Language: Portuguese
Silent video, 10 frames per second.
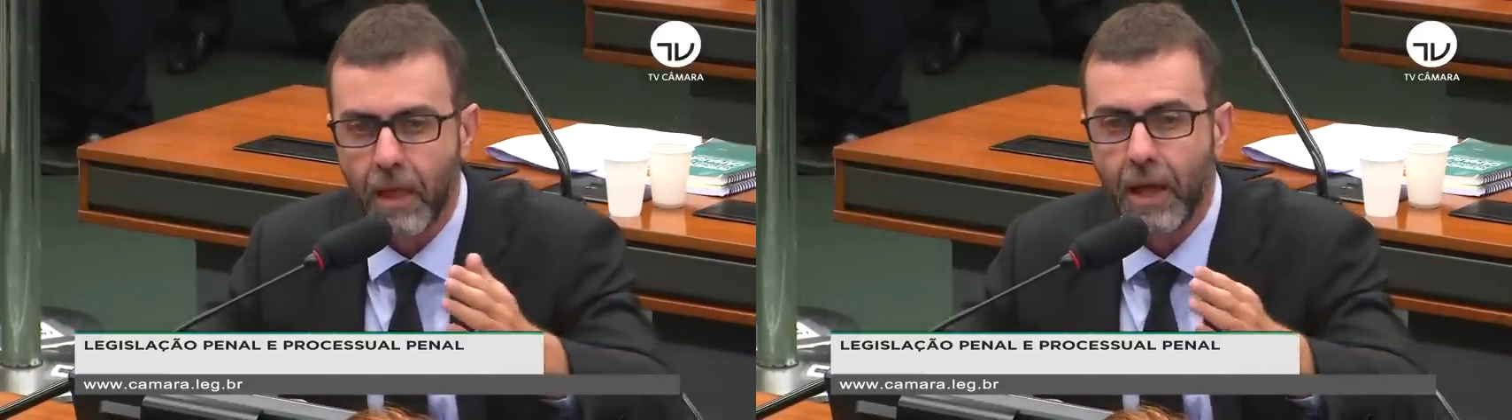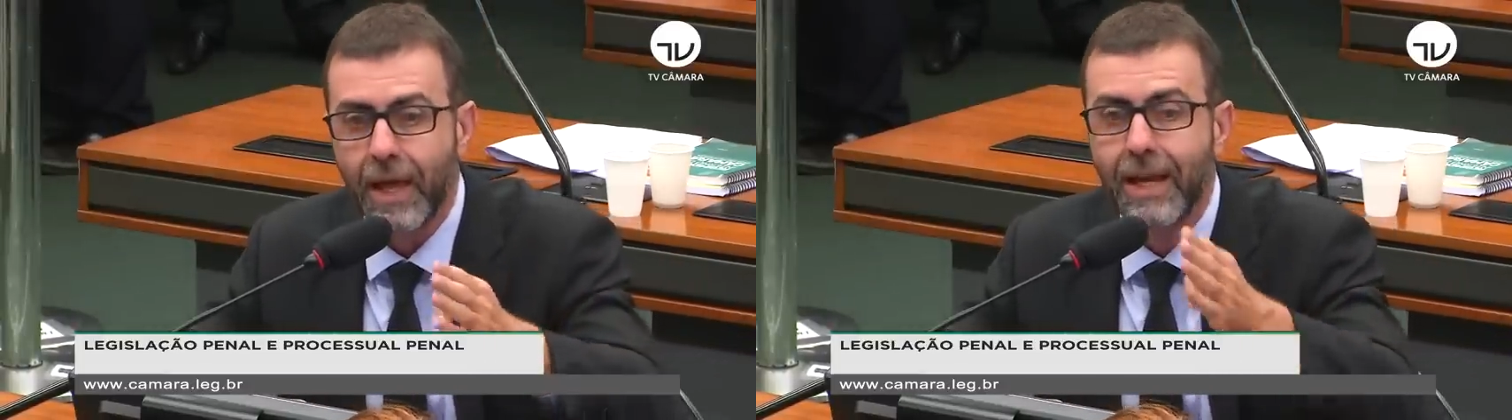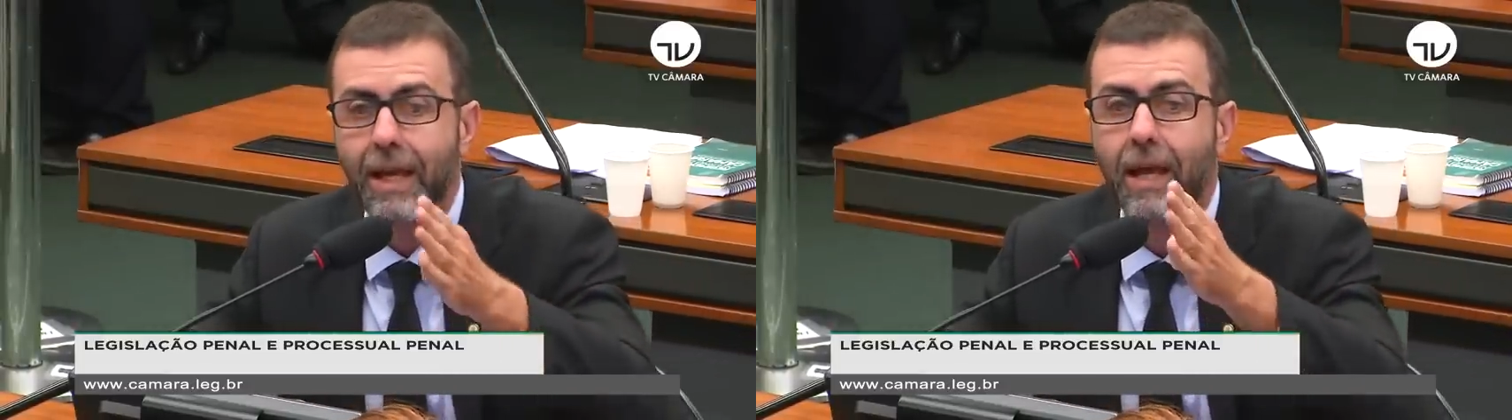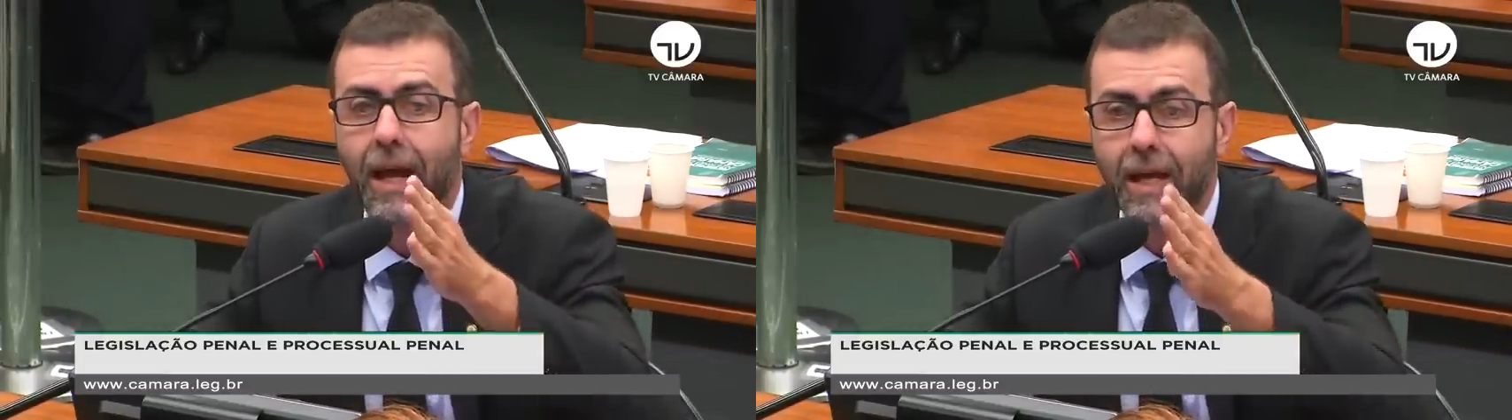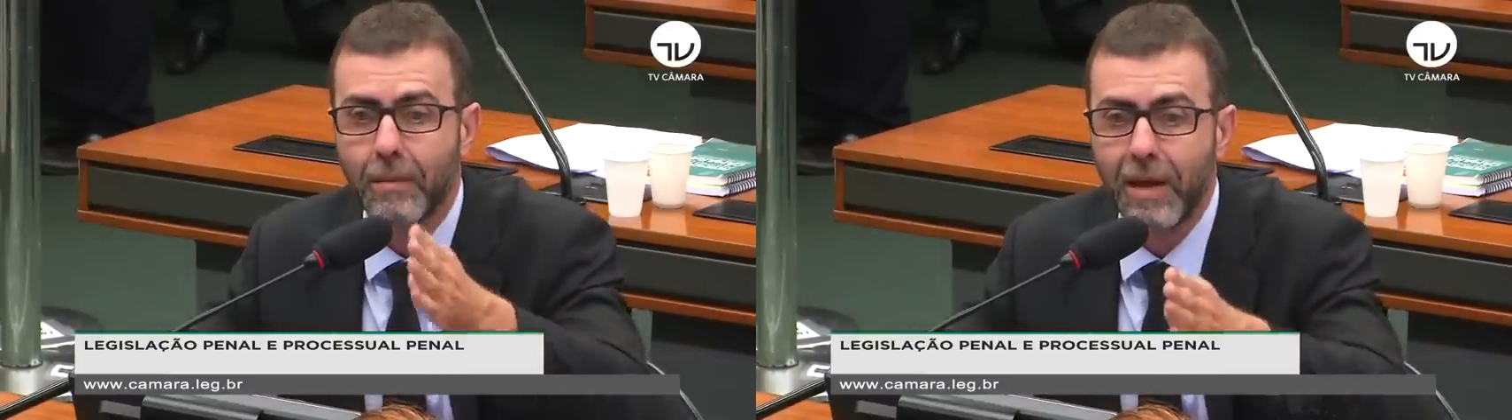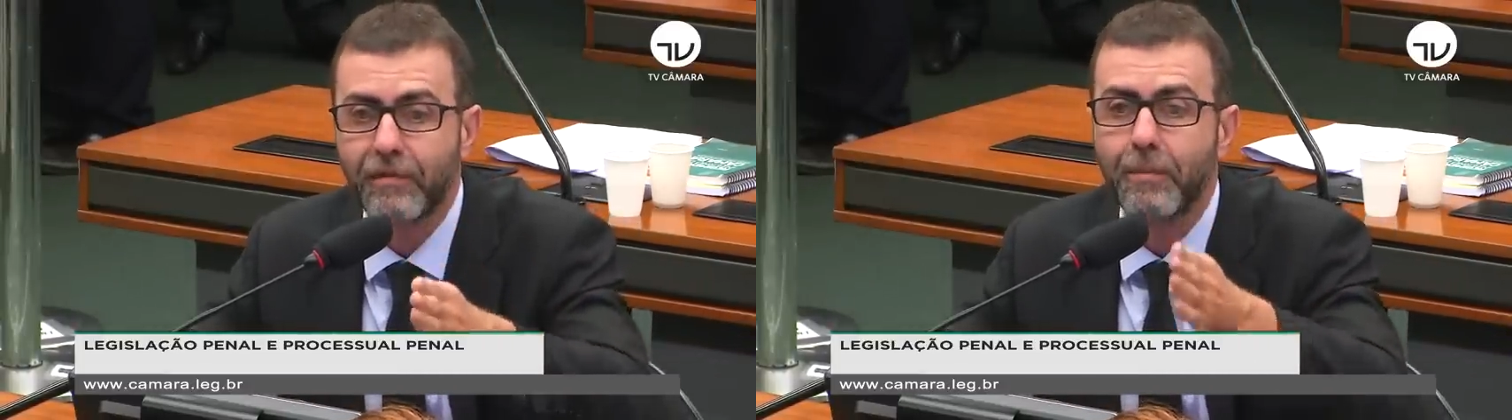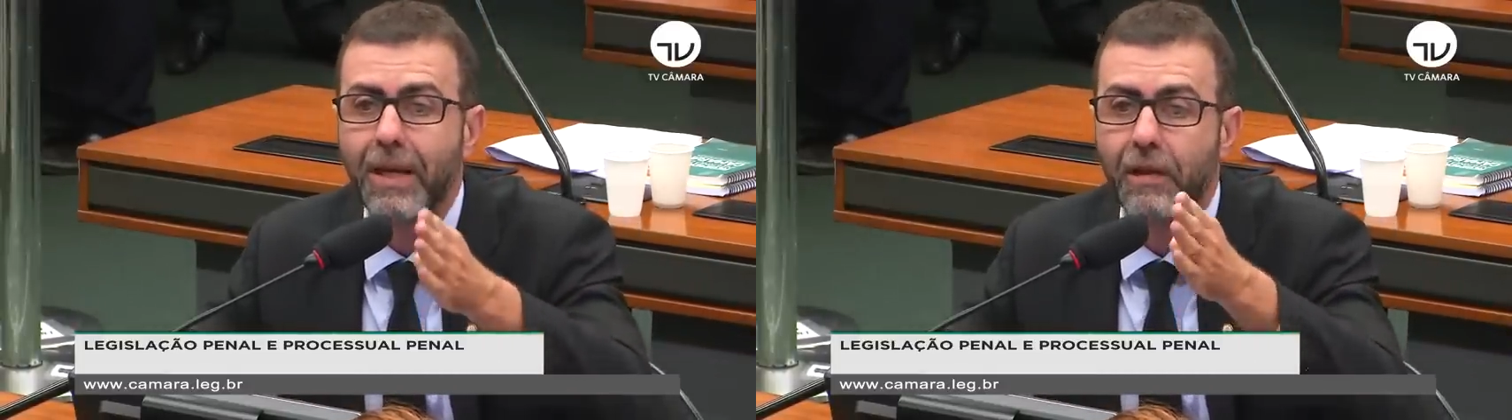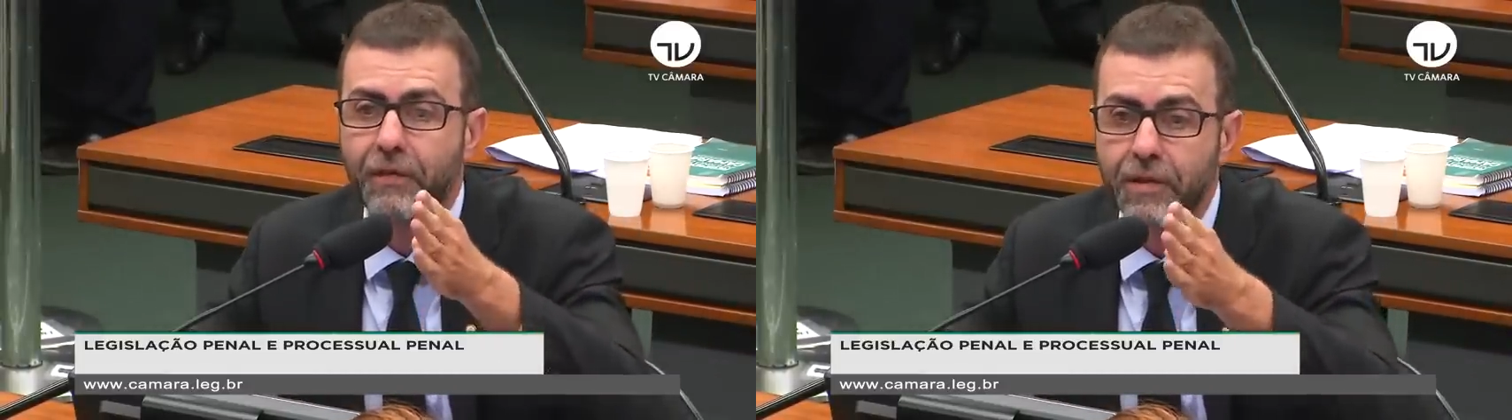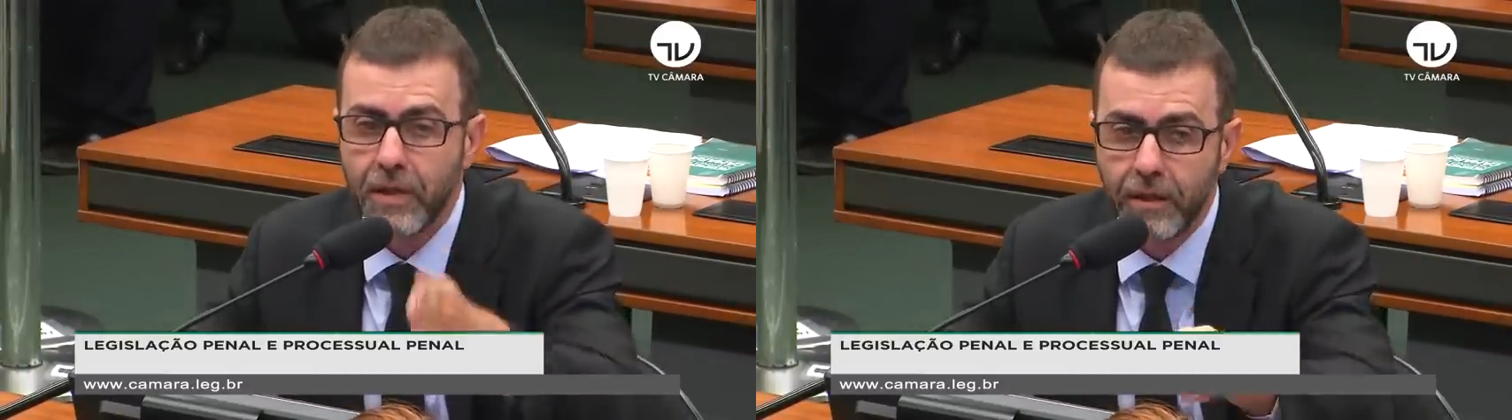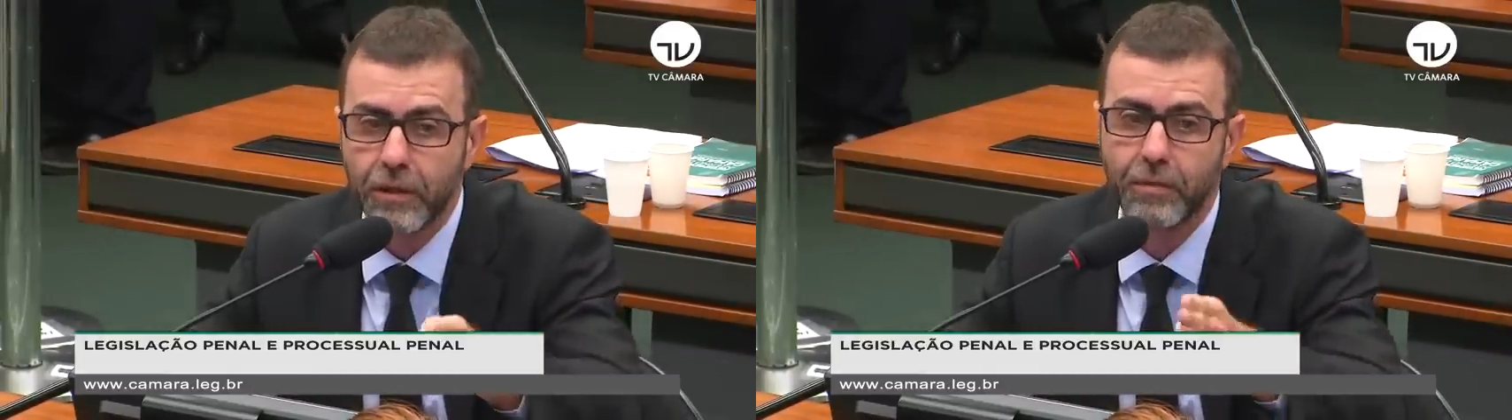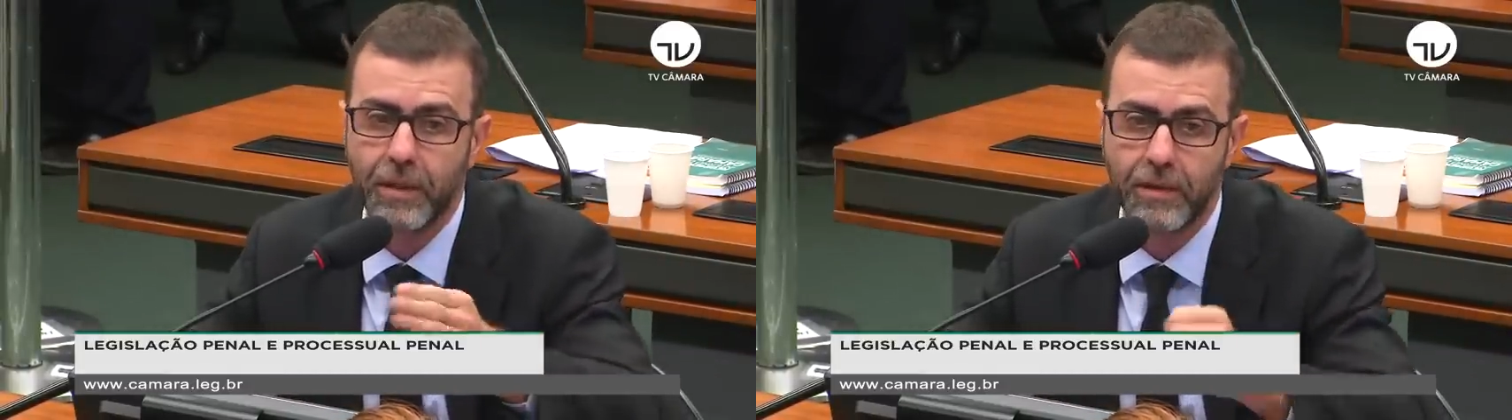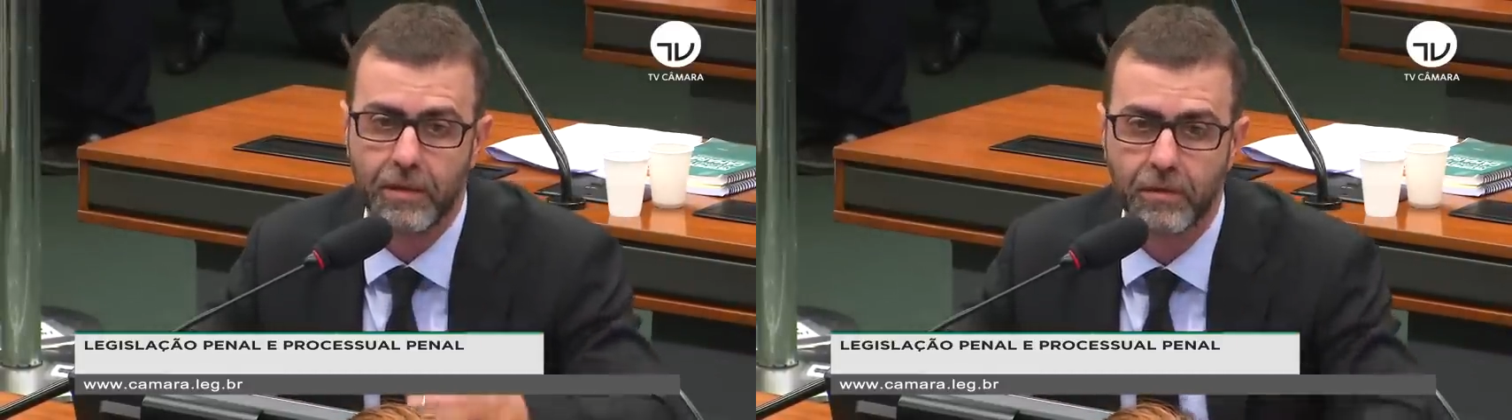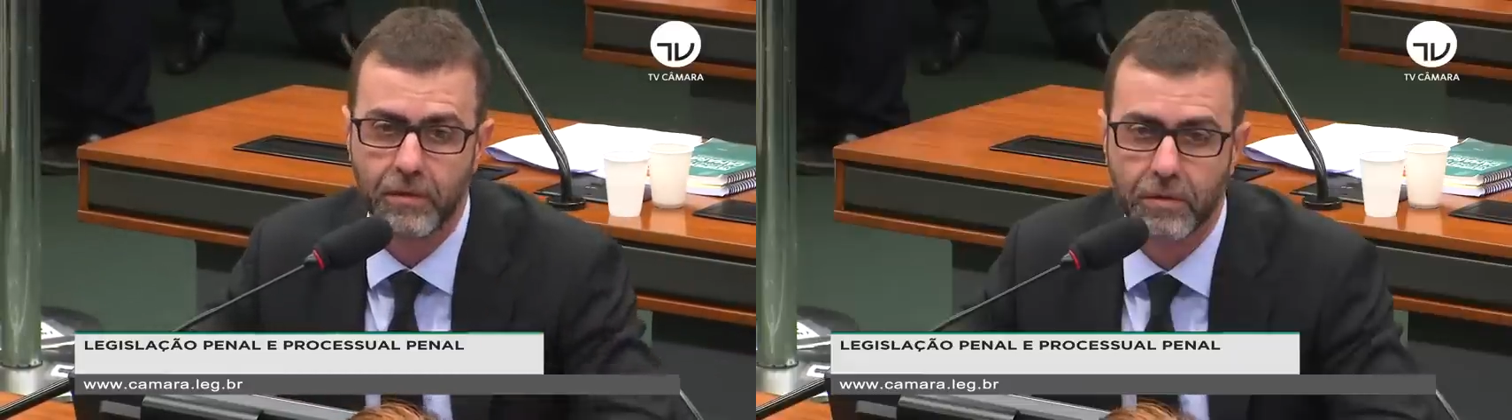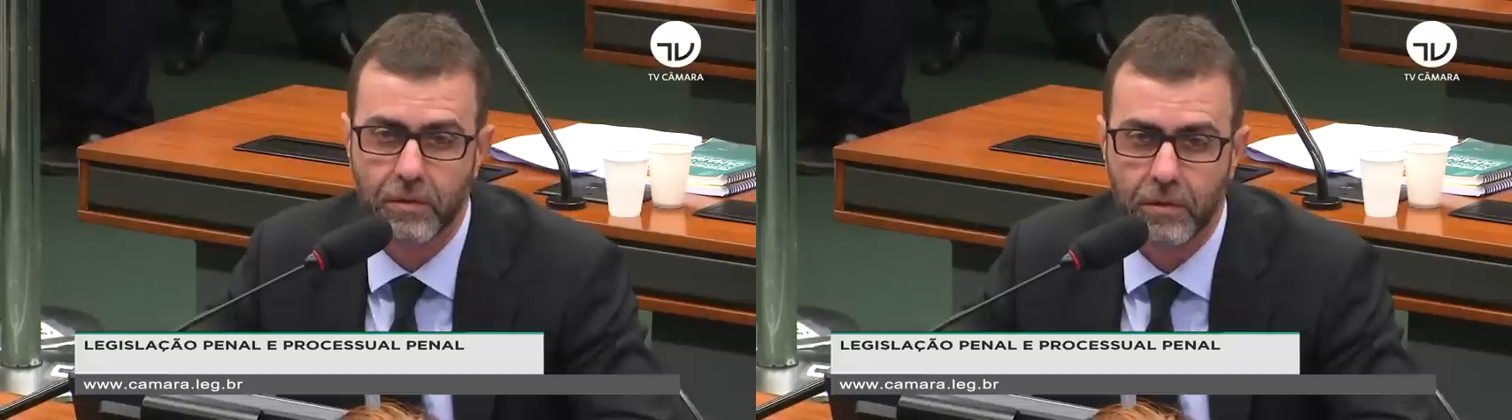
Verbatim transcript: Ele acabava beneficiando as milícias.